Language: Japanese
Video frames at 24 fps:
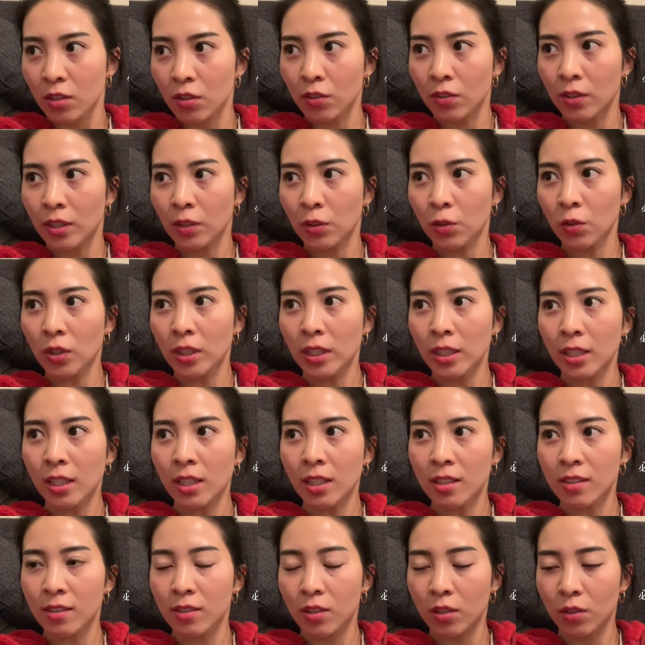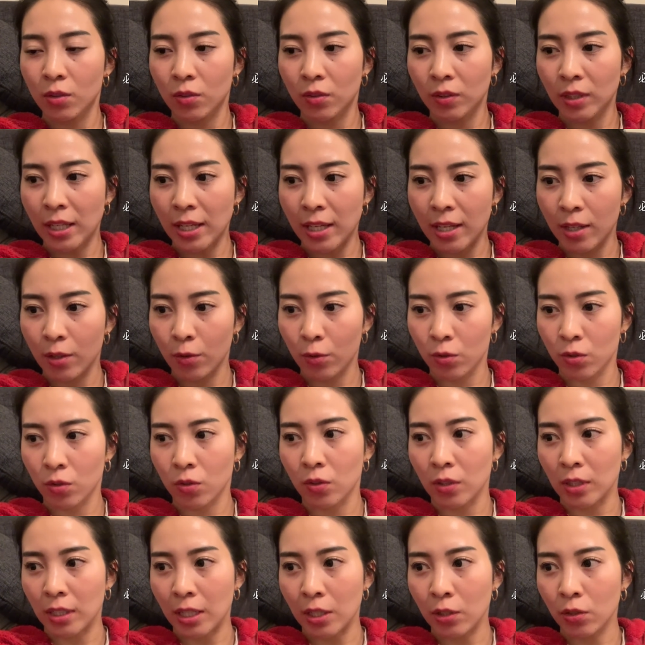要な時に必要な栄養素を
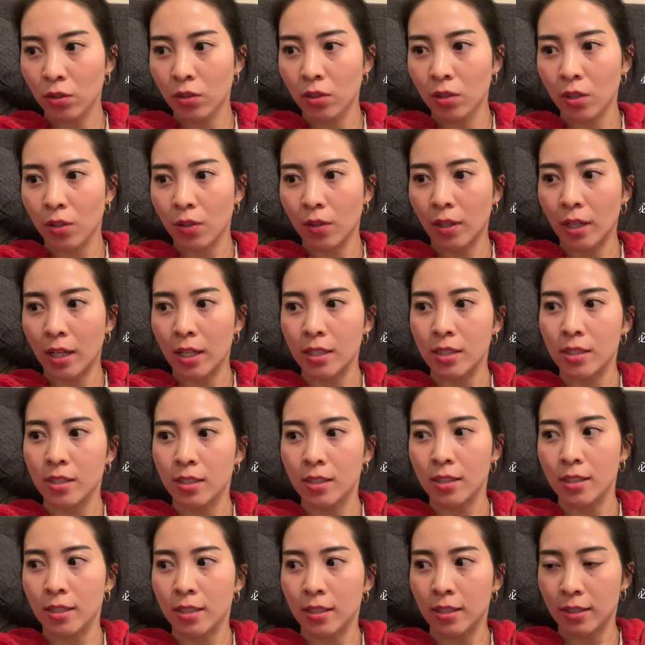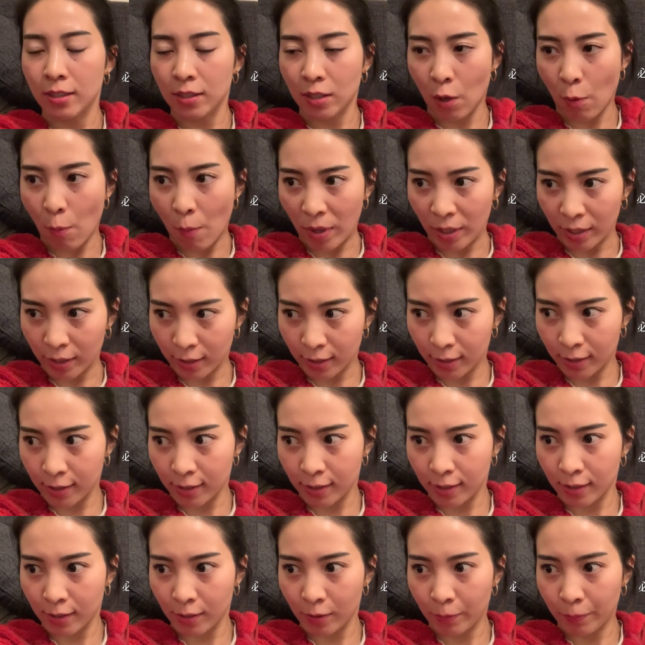入れるっていう感じにしてま
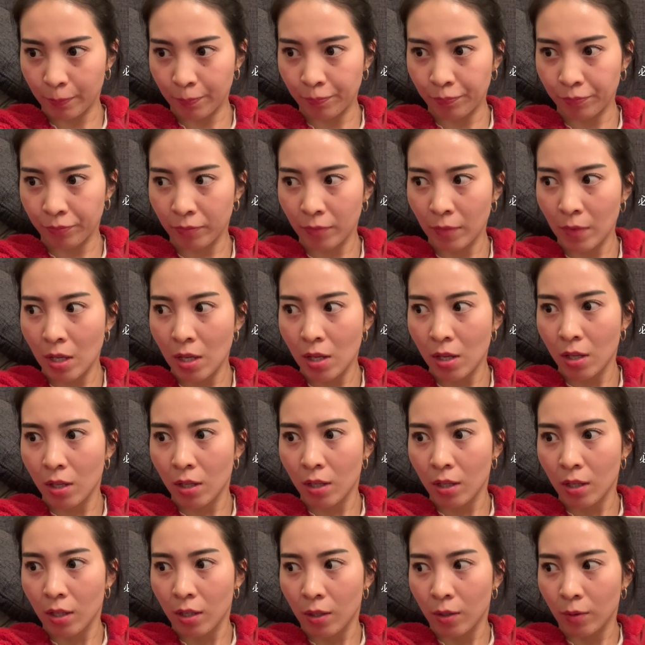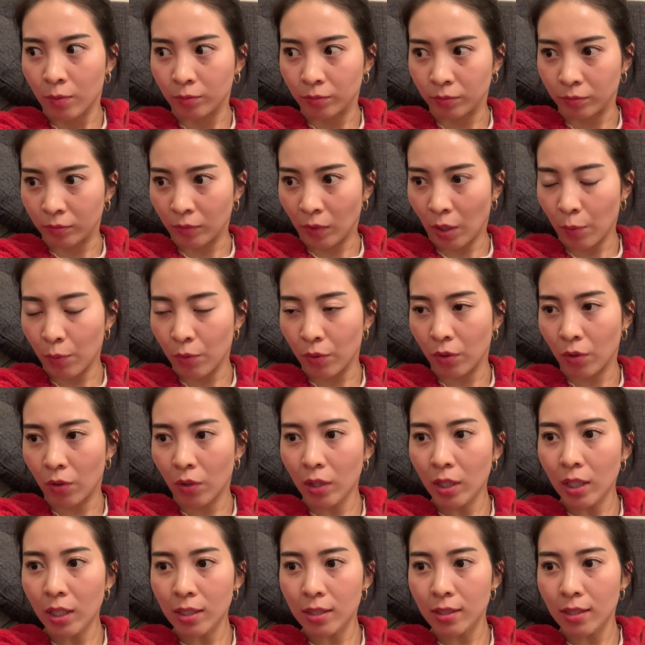すうん、多分こ
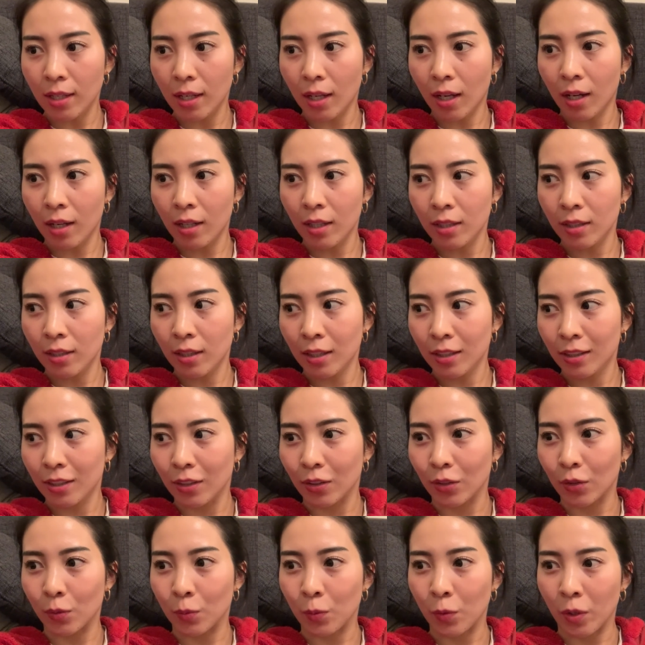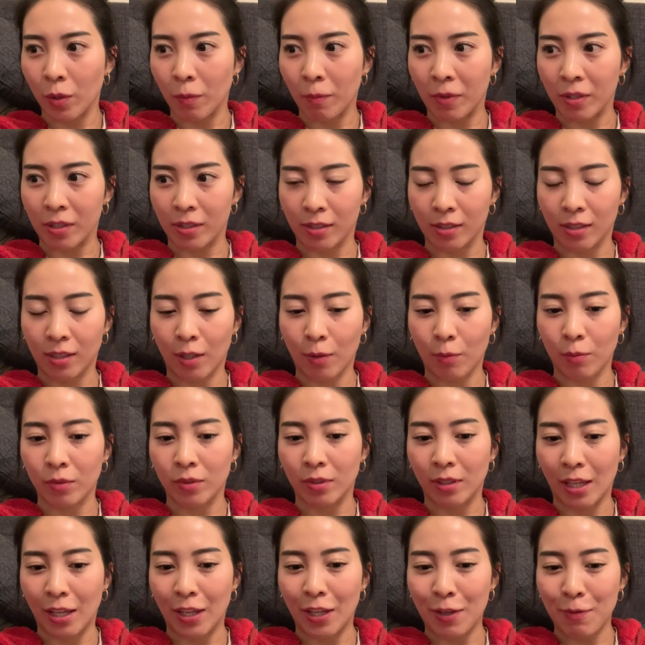れが正解なんだと思います多
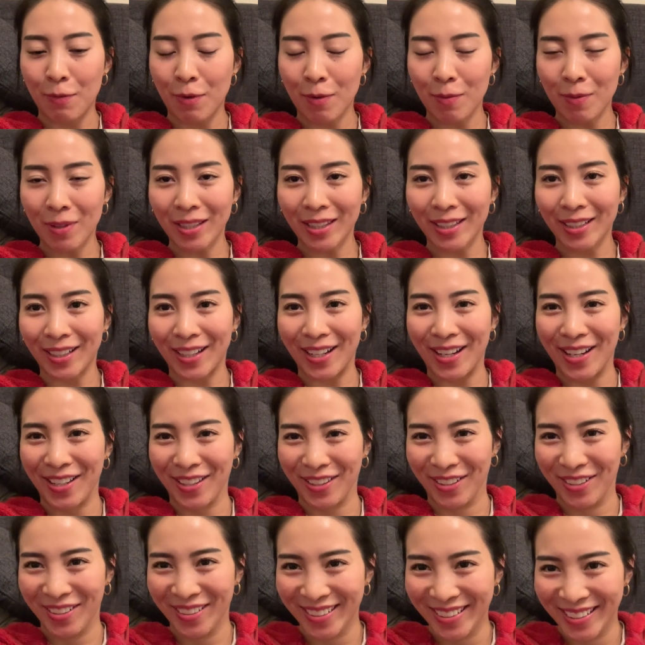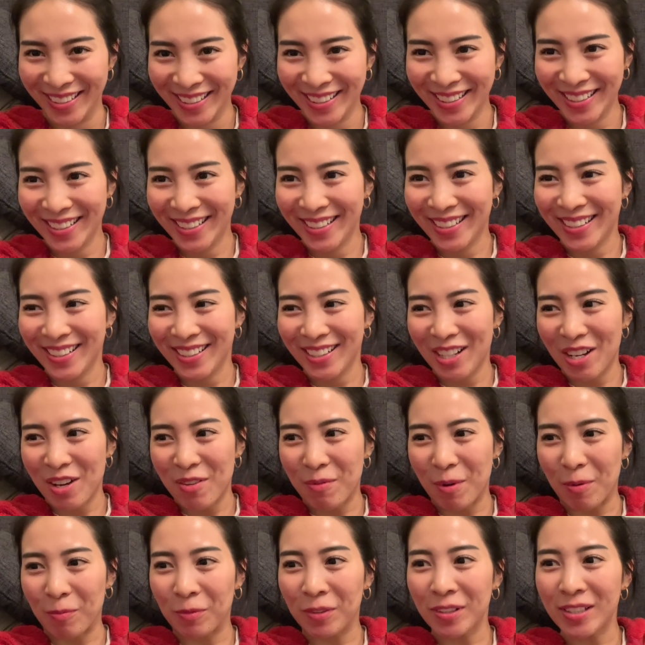分ね今までがあの
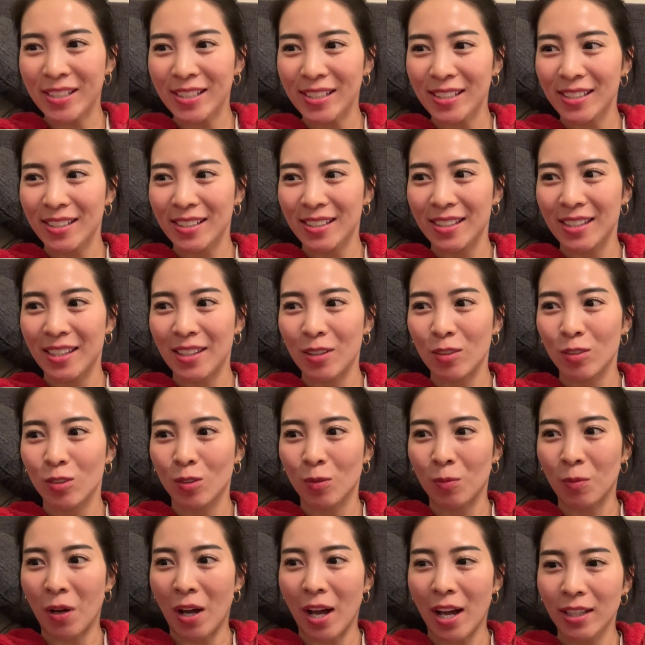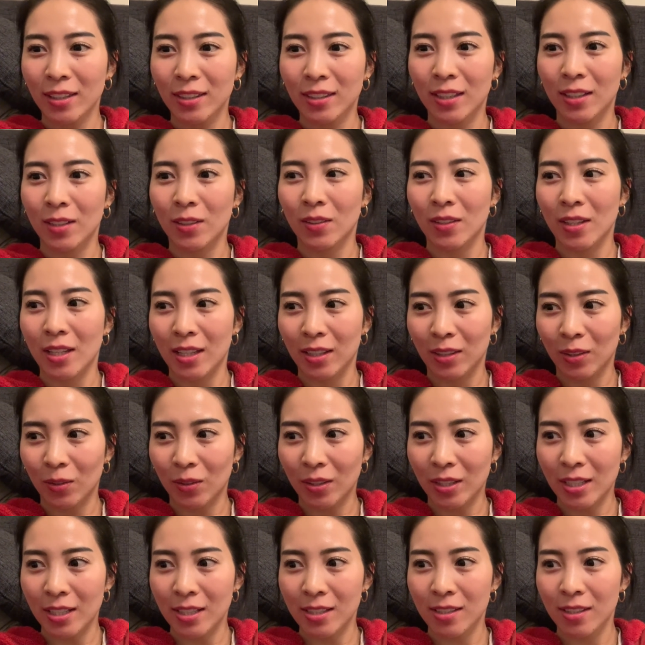まあ、無知っていうのもあったのでと
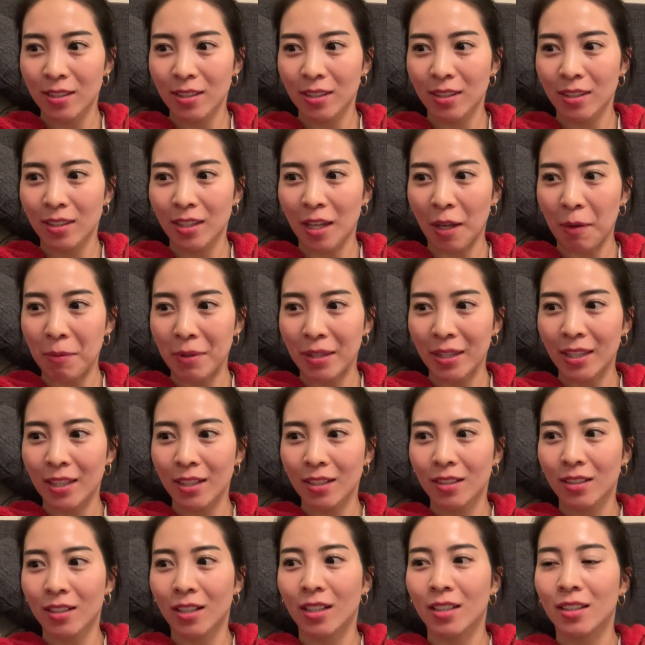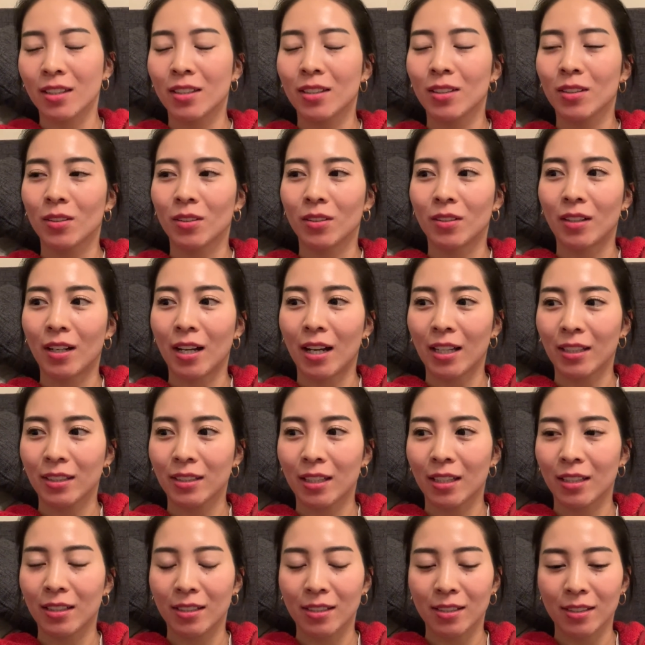りあえず食べてるかっていうのはあっ
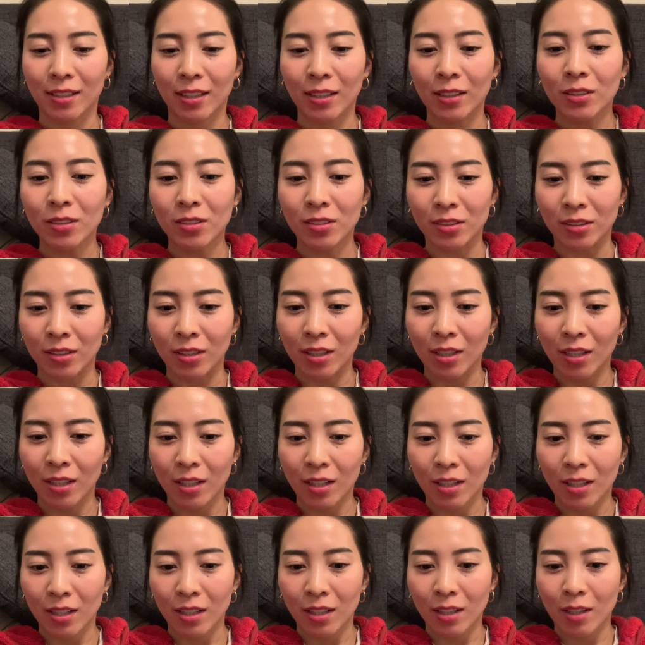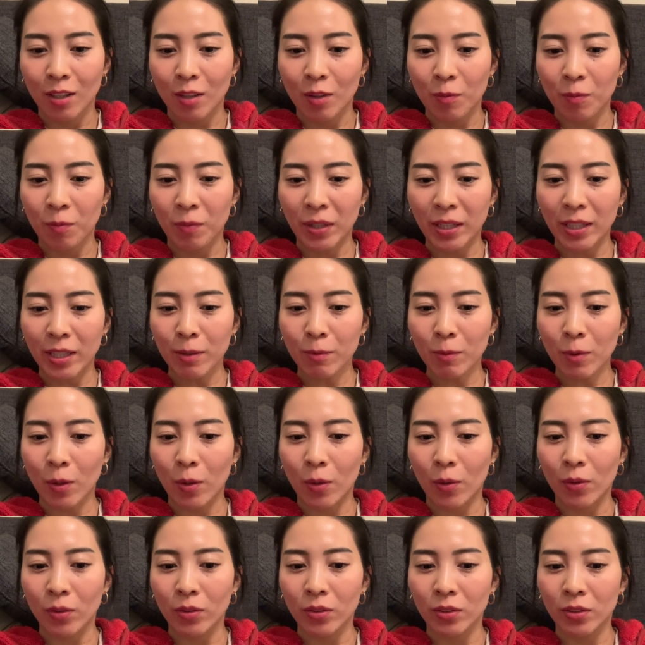たんですけど、まあ、今は
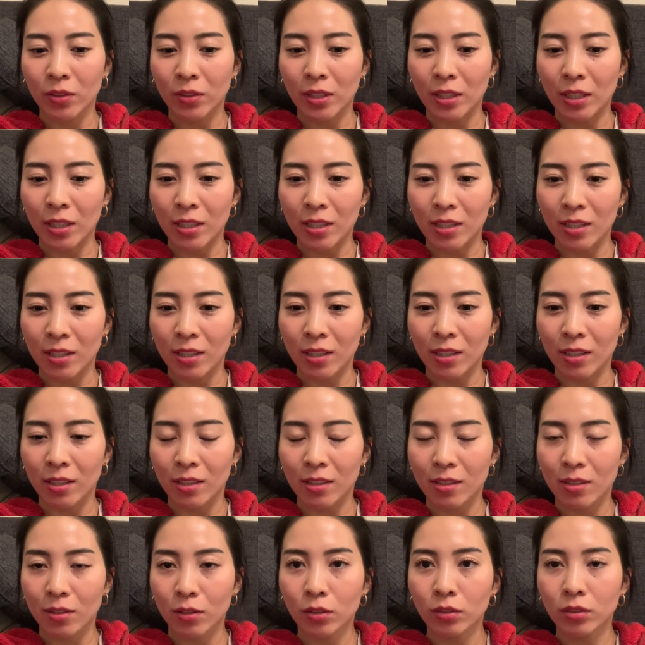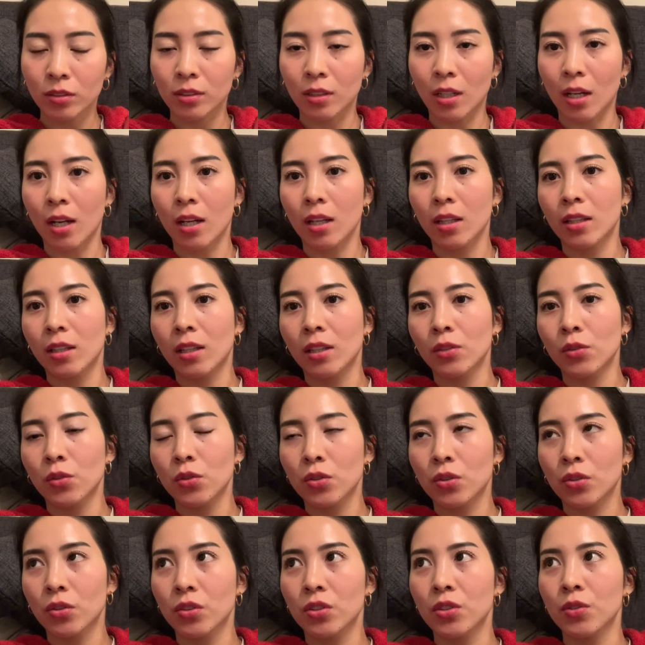本当にすごく体の
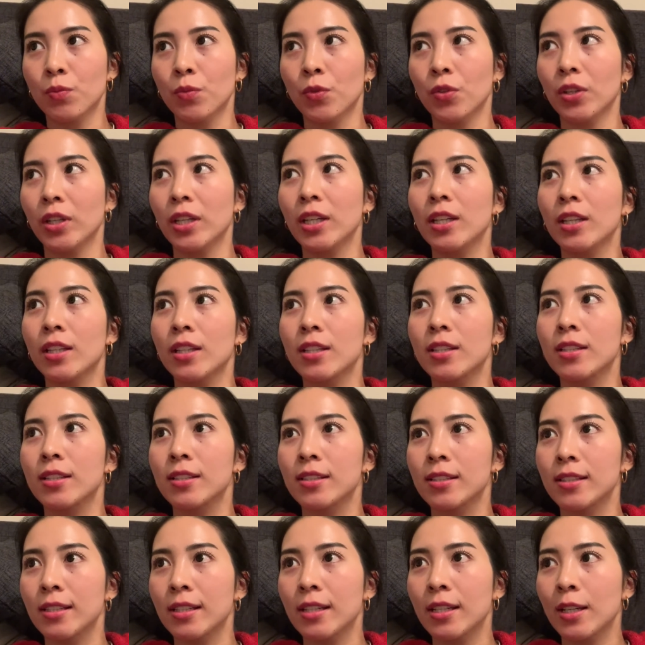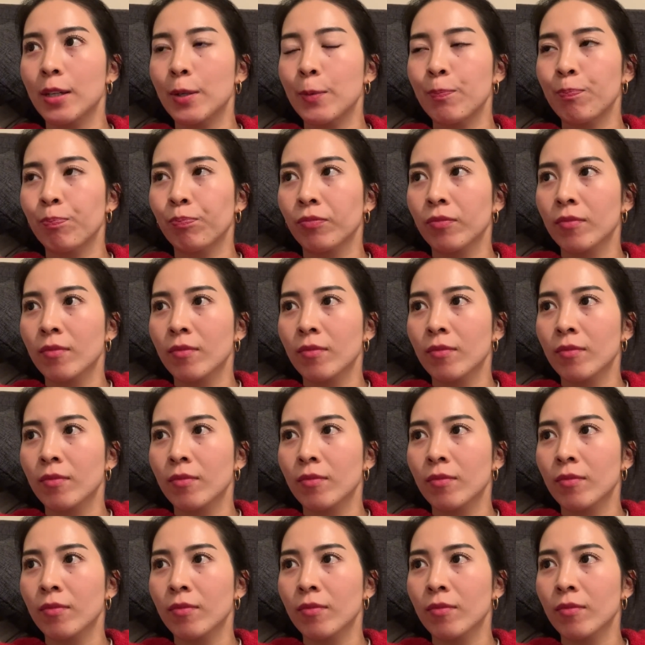調子もいいですし